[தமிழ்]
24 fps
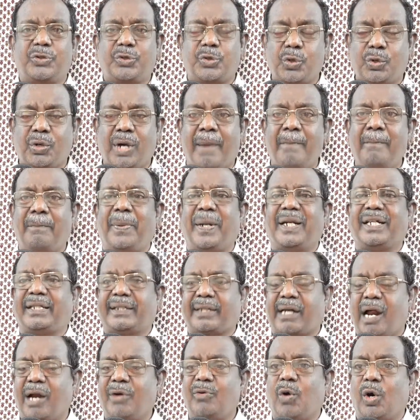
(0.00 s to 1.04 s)
சுகம்
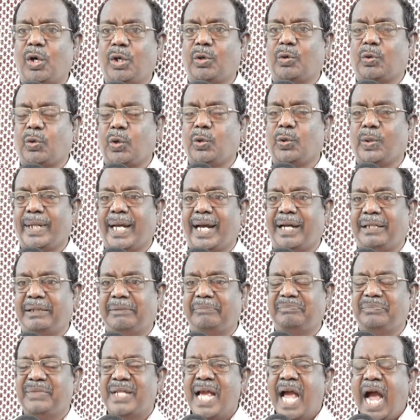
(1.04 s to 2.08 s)
பெற்றான் ஒரு குருடன்
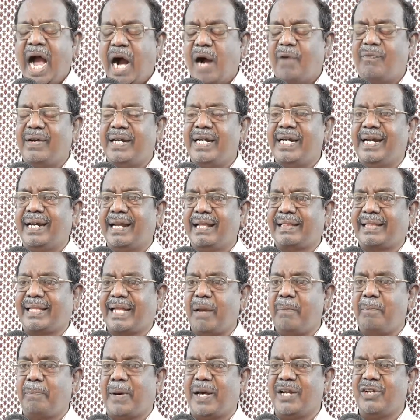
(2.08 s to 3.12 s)

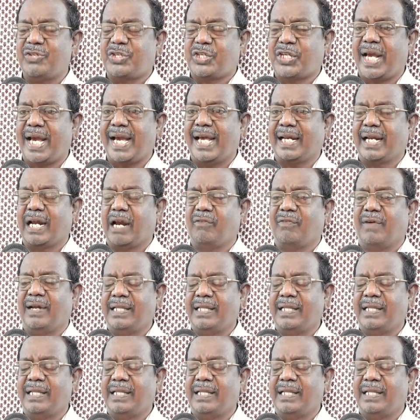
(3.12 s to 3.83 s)
அவனிடத்தில் பரிசெயர்கள்